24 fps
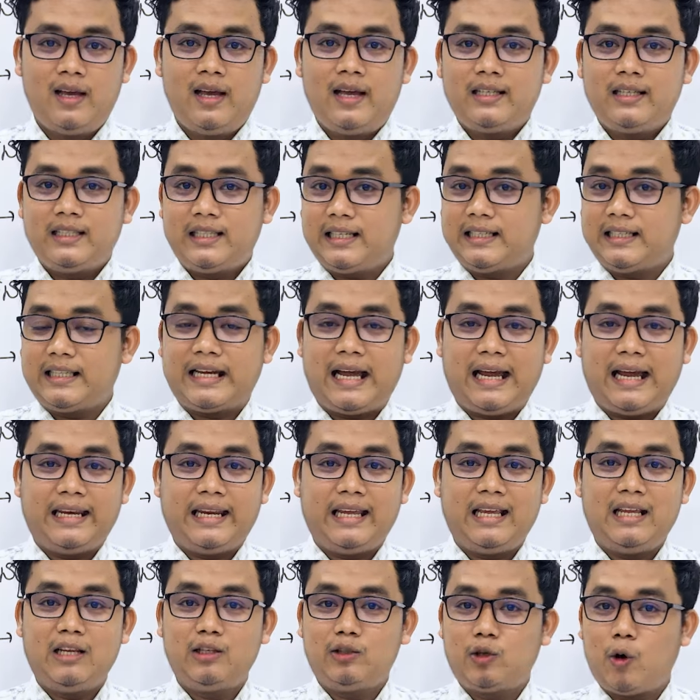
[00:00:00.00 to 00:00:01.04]
Nhưng ngày
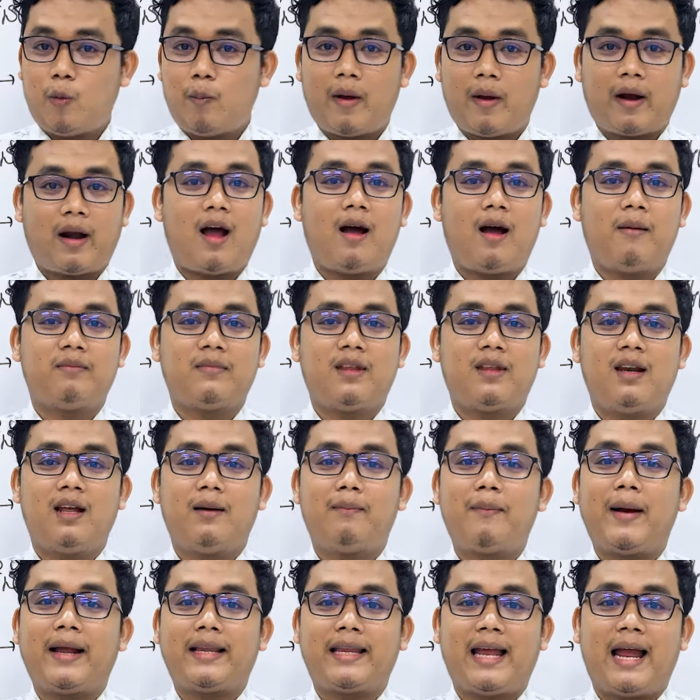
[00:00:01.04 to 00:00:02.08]
nay chụp bà ròm từ lời
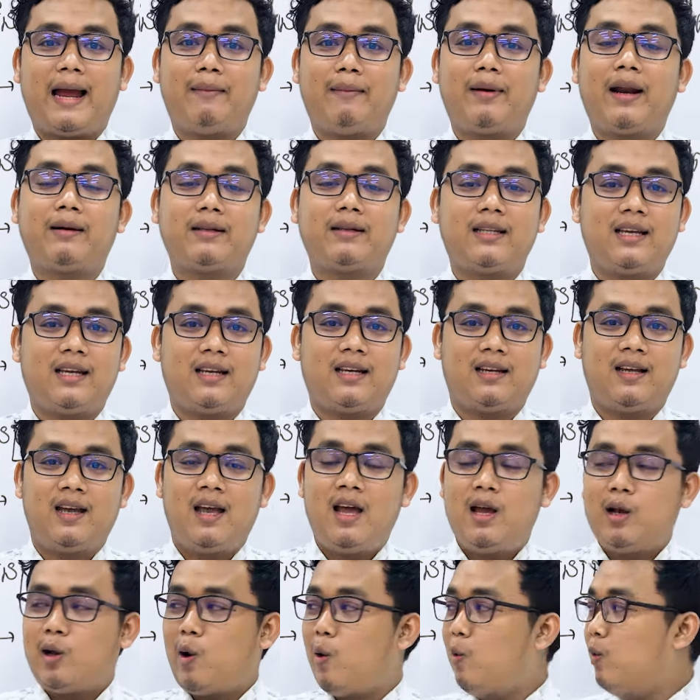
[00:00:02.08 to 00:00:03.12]
bàn hàm năng thiệt,
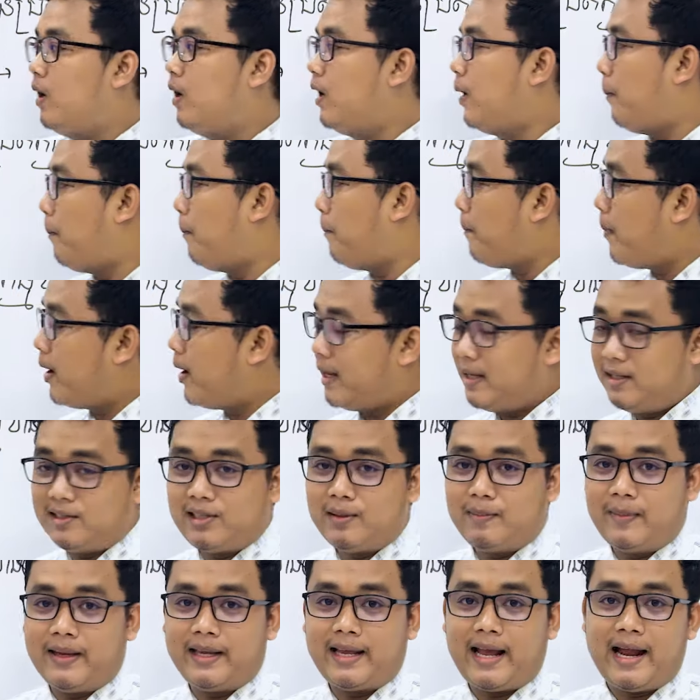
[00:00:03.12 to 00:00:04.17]
khu lực bay
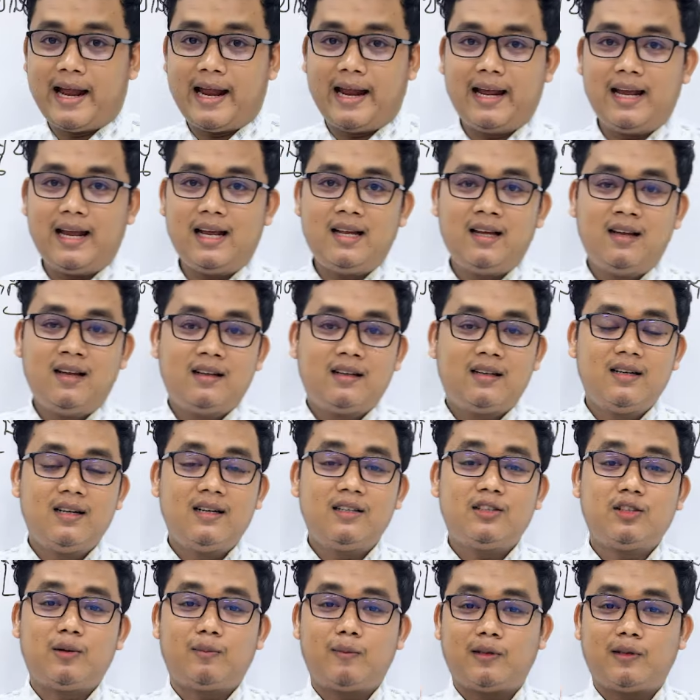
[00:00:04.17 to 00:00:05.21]
mấy cá. Cứ
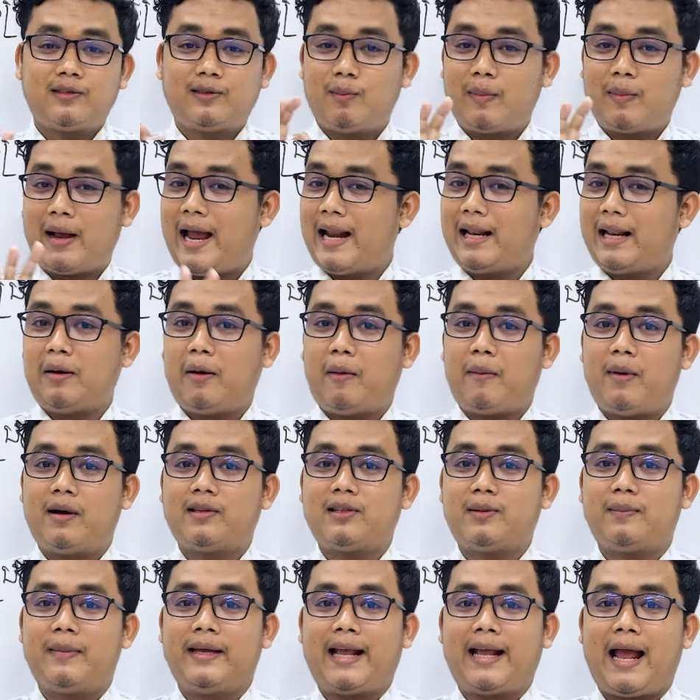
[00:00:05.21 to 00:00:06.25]
trong lực sầm khăn và bao
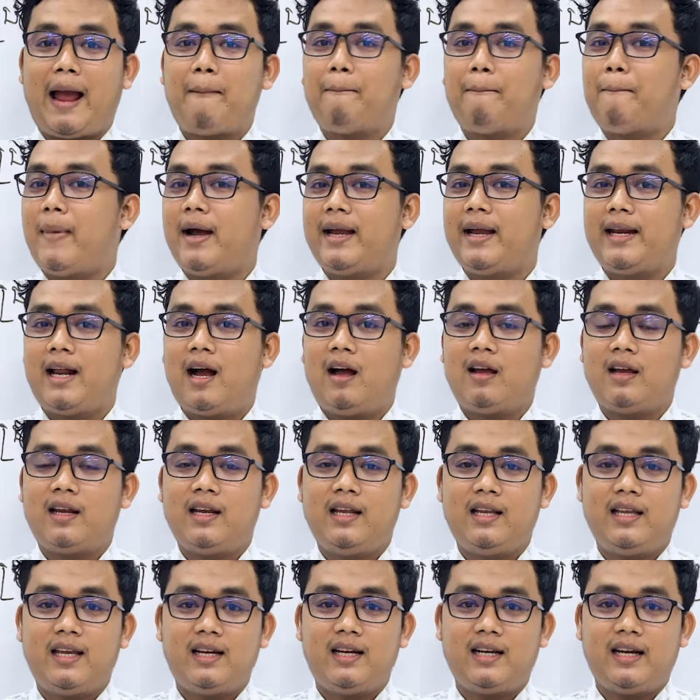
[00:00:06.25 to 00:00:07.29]
sầm mấy cá bay năng ở
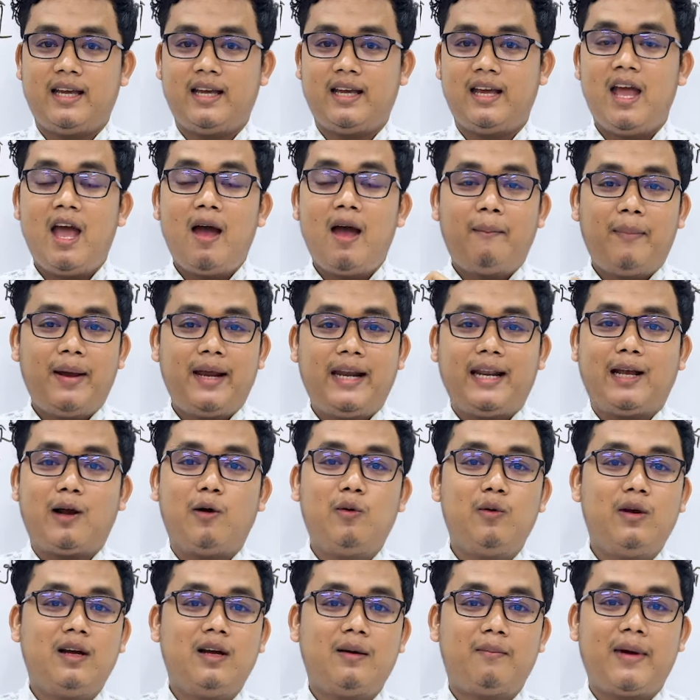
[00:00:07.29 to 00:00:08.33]
kia dương này, pe để khu
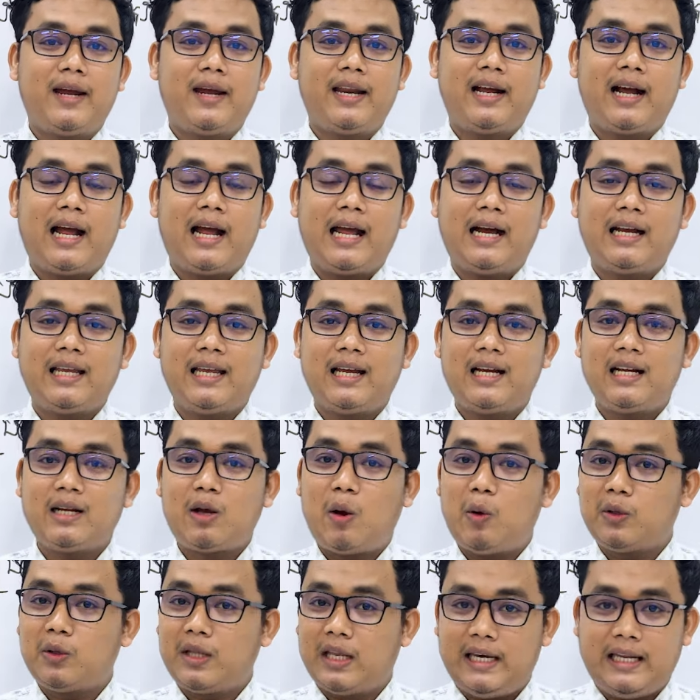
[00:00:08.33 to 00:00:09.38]
lực bay năng hai á,
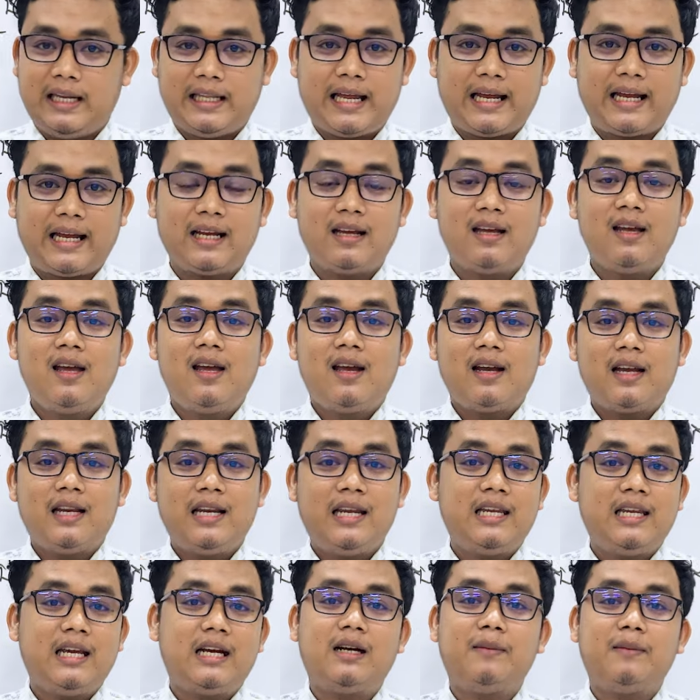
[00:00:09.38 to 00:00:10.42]
khu thịnh này tha kia
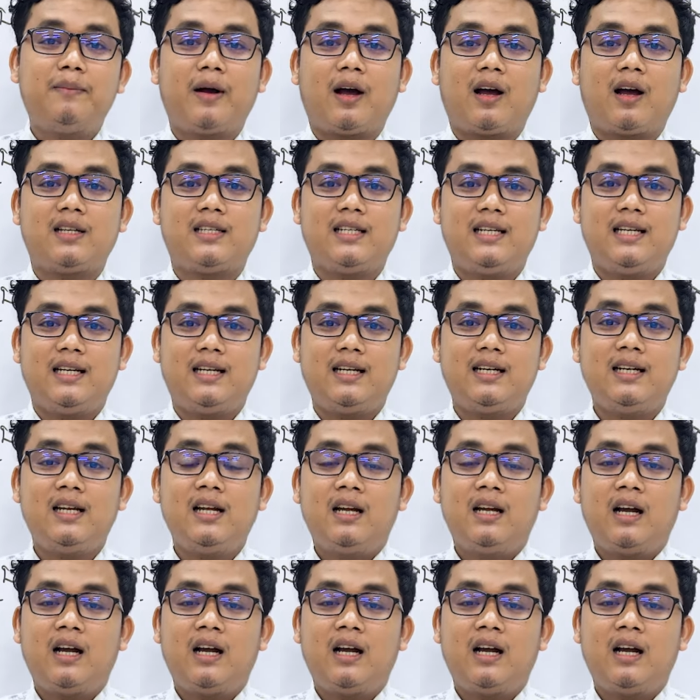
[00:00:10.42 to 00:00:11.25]
dương và cát chía,